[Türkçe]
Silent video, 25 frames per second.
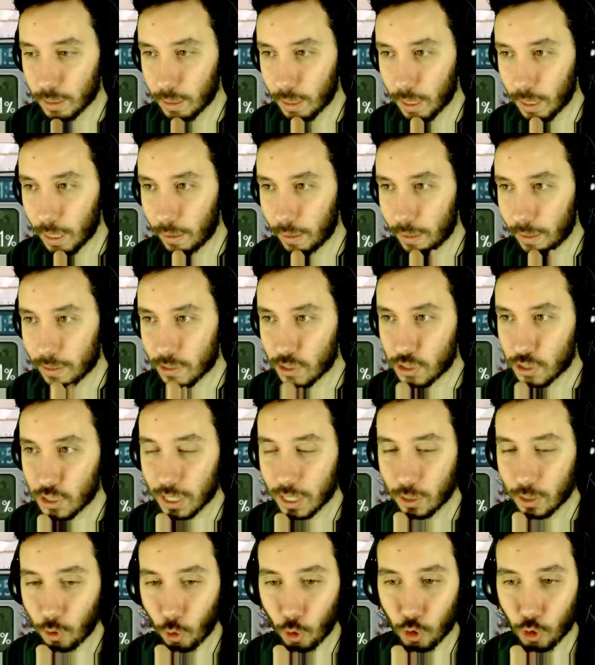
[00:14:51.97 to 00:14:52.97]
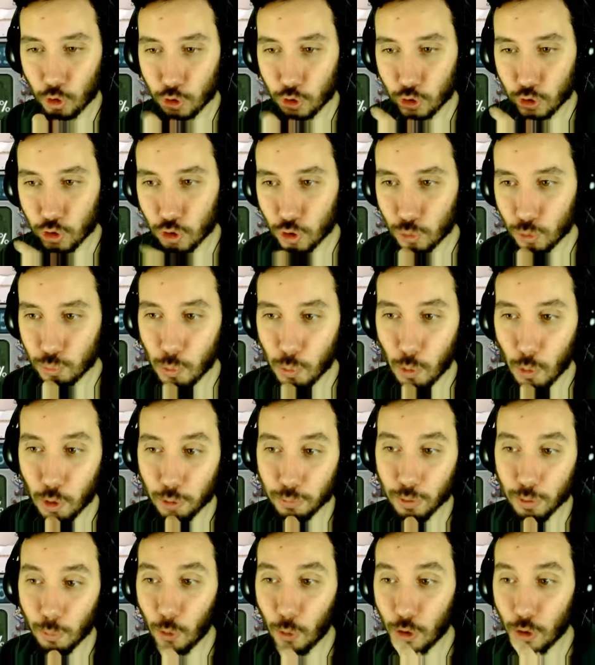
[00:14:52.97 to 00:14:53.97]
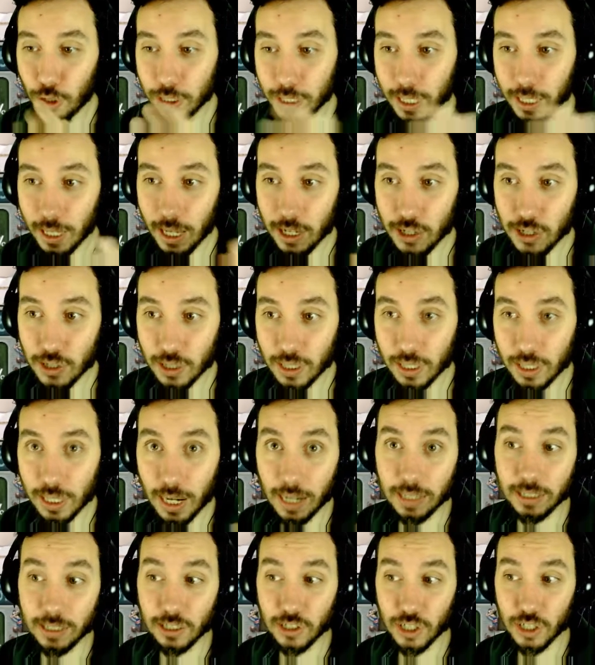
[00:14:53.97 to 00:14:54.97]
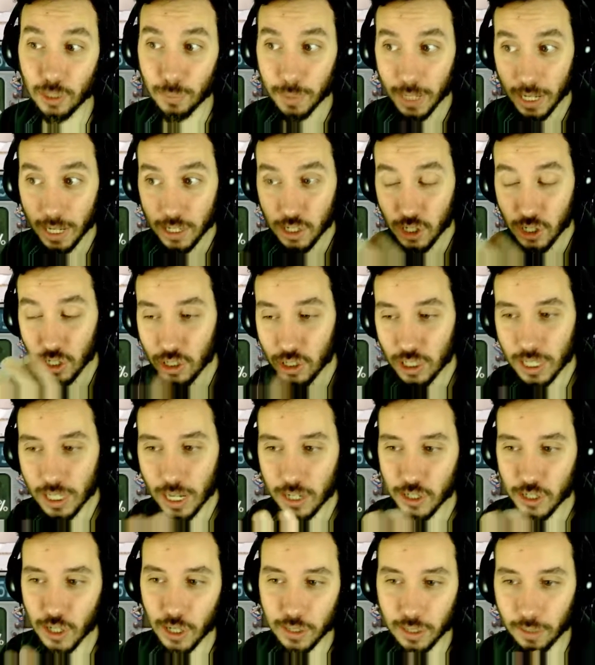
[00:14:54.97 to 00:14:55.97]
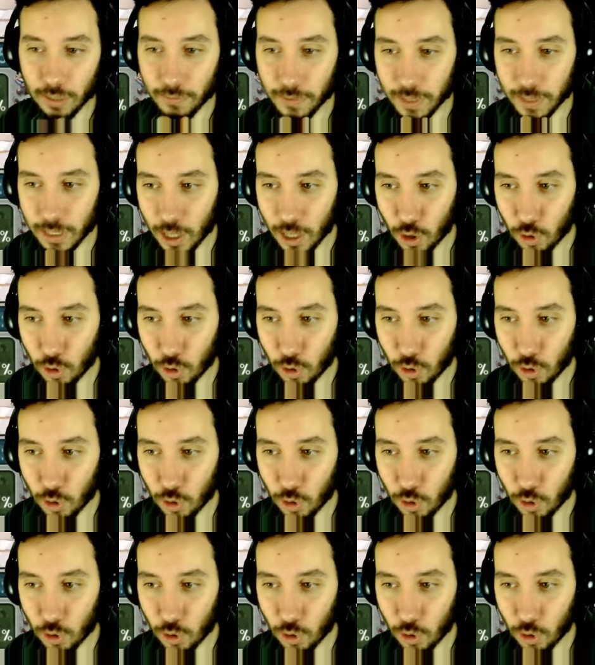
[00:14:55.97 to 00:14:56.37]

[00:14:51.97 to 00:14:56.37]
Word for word: Evet çiçeği de öldürdü. Bu bölümde böylelikle geçtik. İlerledikçe birazcık işler çetrefilli